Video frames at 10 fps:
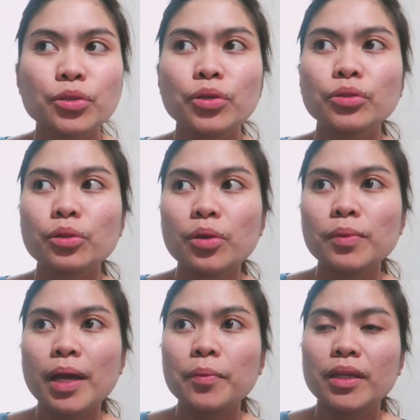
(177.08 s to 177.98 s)
So, yung
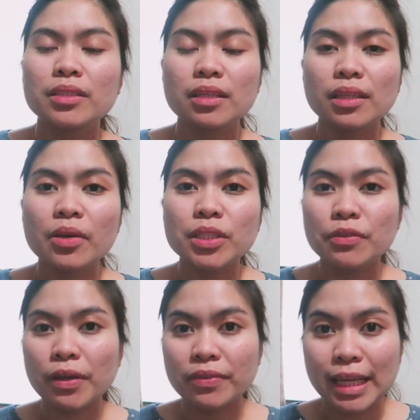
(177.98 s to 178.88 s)
dorm namin is
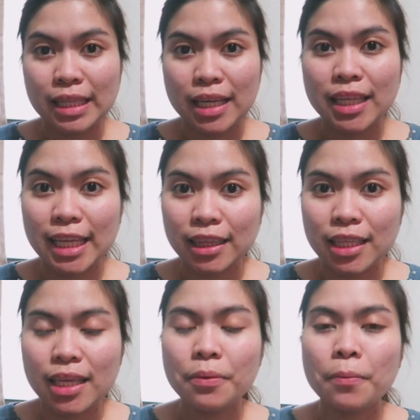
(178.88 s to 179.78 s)
3,500
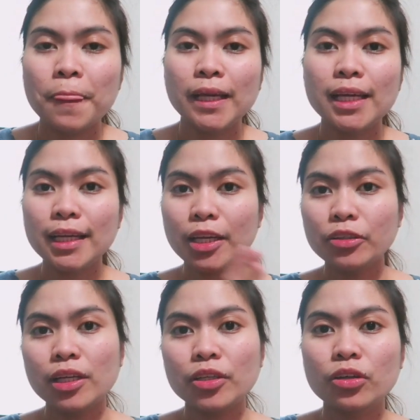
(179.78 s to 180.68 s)
NT. Ilalagay ko
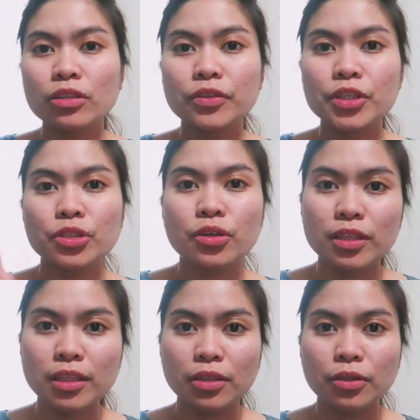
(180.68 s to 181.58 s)
na yung
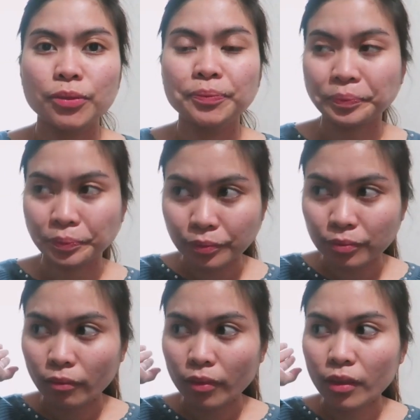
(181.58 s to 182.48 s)
conversion dito
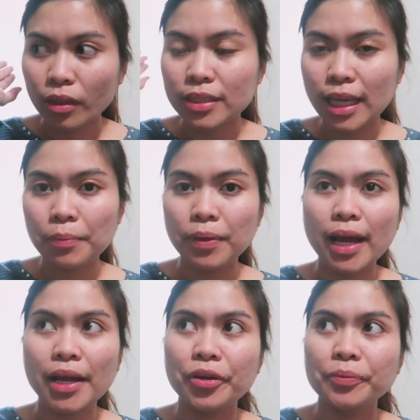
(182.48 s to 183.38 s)
sa
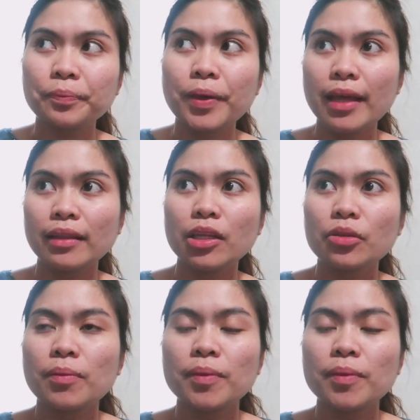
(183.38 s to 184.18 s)
kabila yun. And dito